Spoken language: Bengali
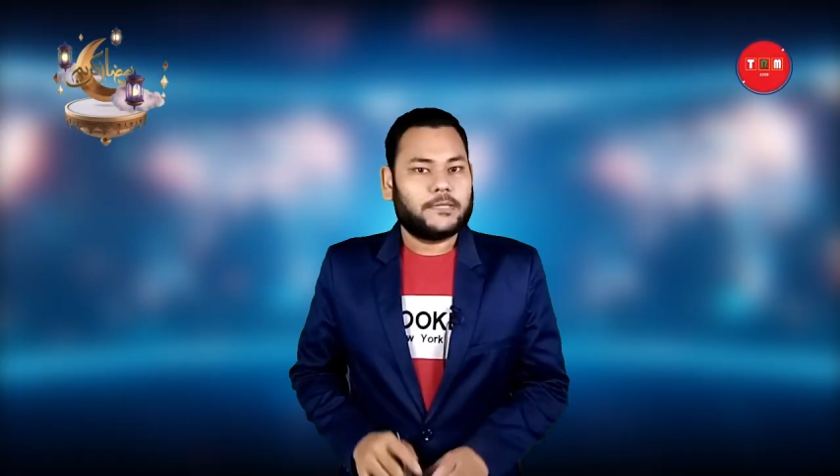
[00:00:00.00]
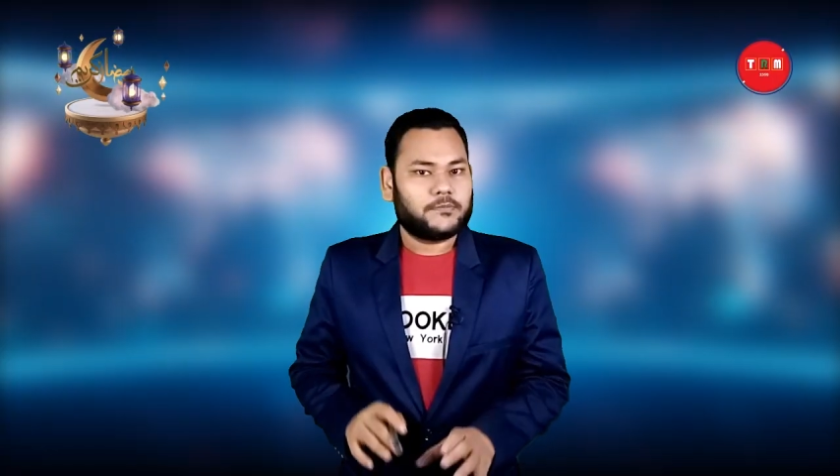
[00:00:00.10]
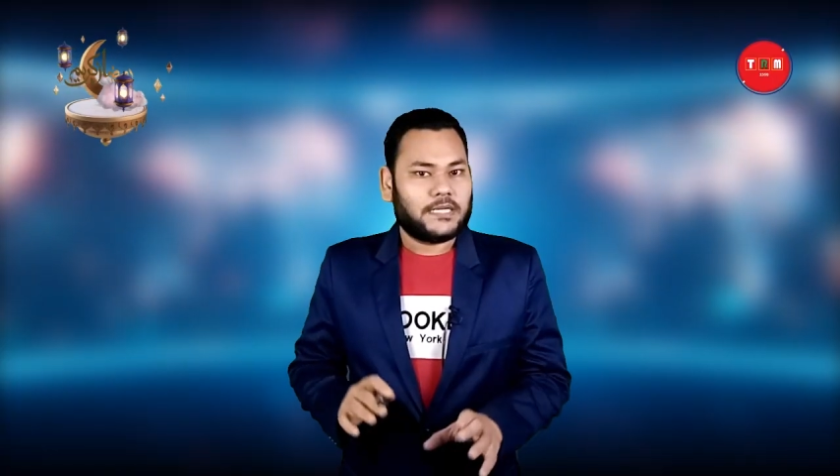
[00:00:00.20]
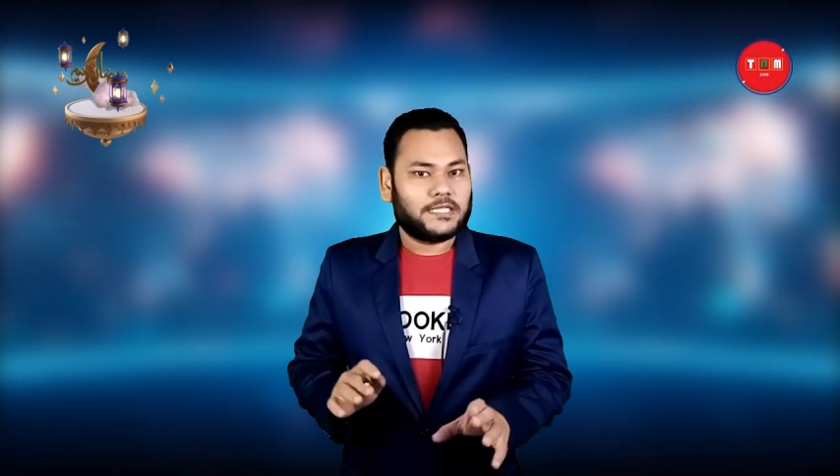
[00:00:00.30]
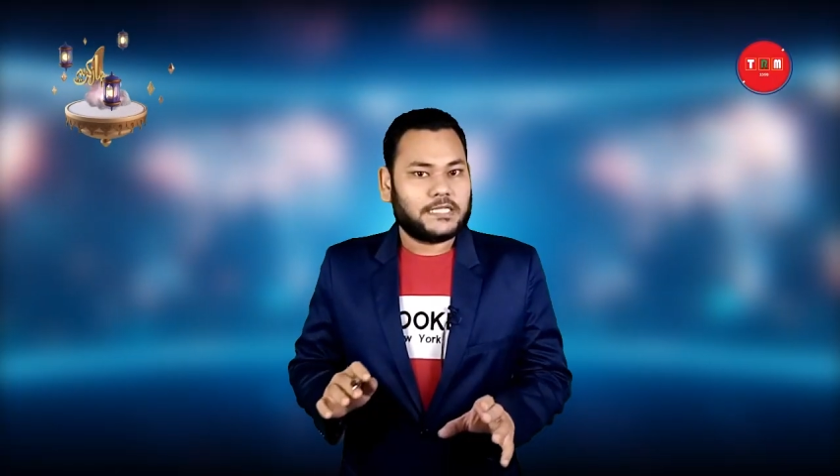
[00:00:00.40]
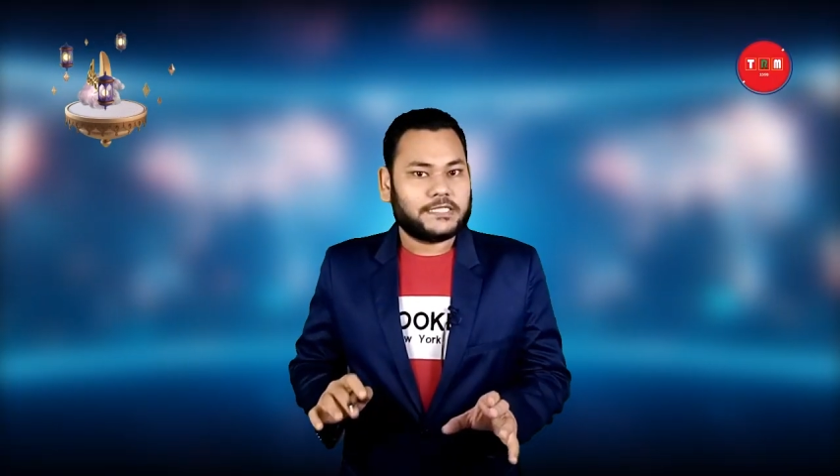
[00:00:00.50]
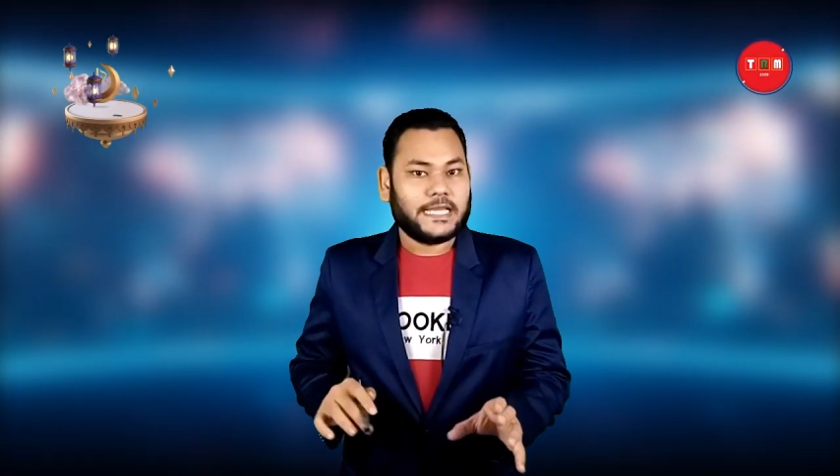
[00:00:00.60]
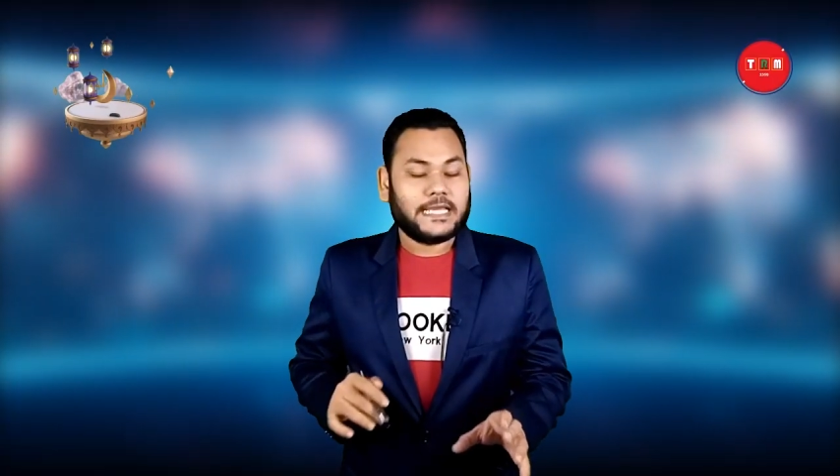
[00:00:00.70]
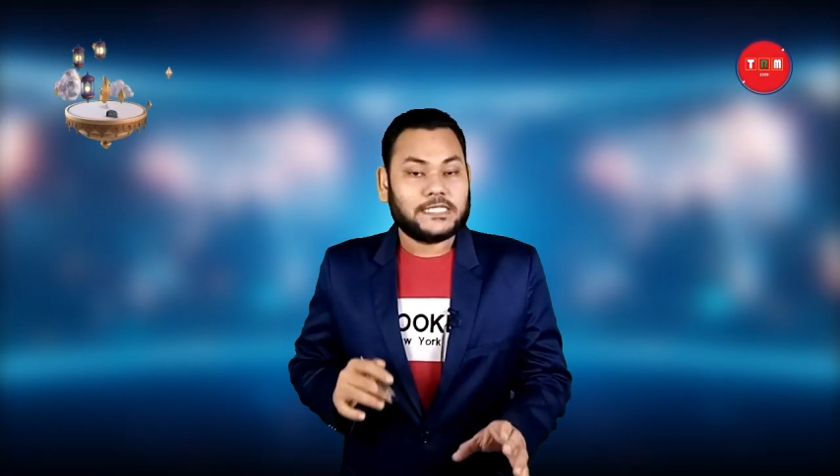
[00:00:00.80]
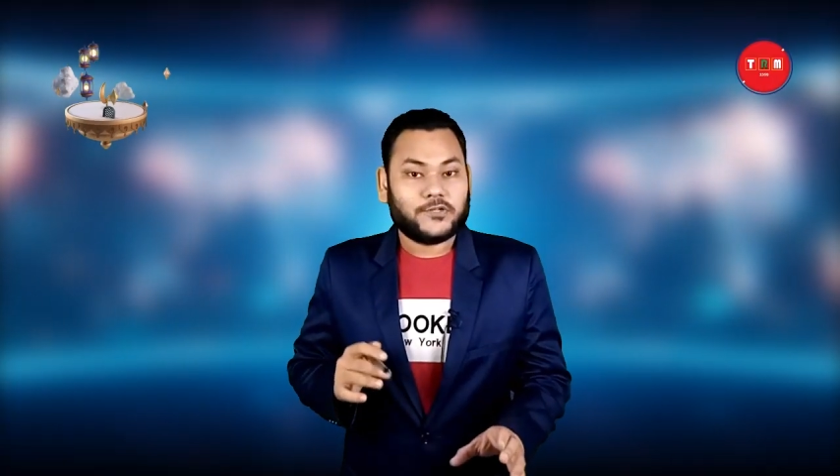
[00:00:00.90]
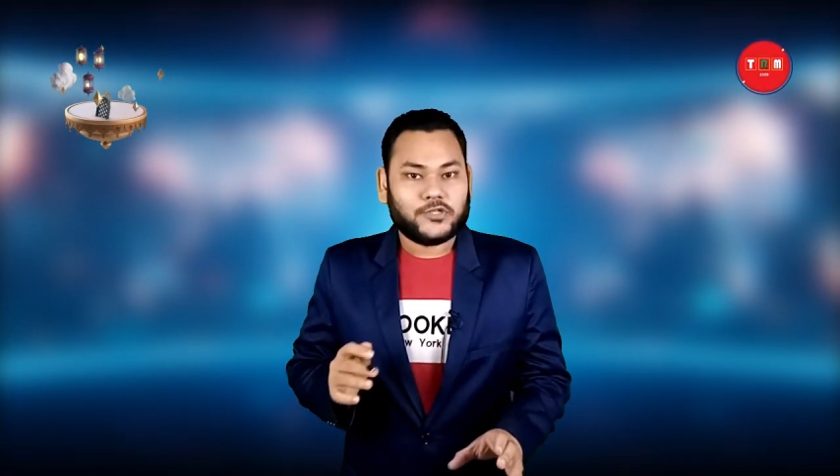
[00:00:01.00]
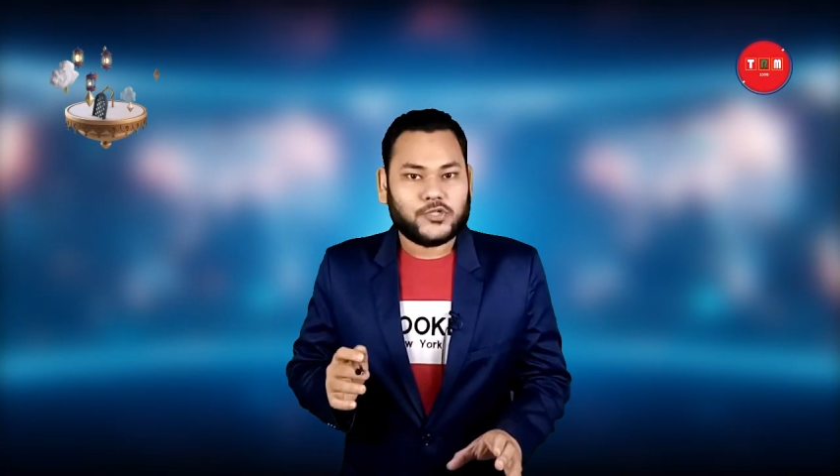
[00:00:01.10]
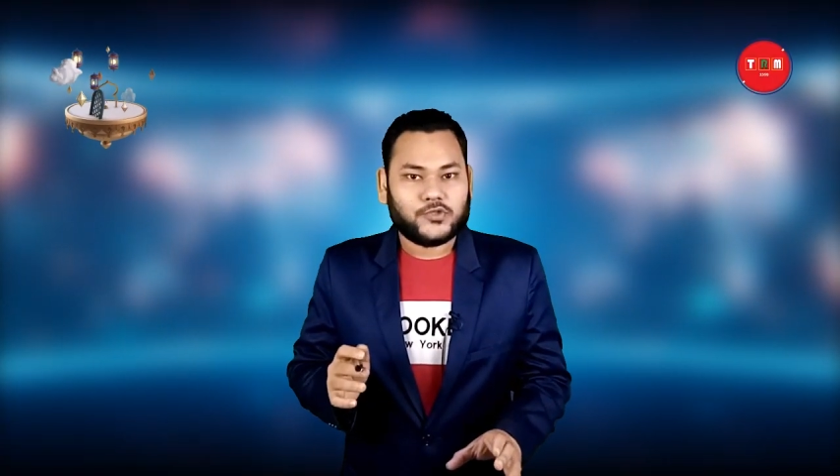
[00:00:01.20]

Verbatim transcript: এবং বাংলাদেশ এই যে নয়শো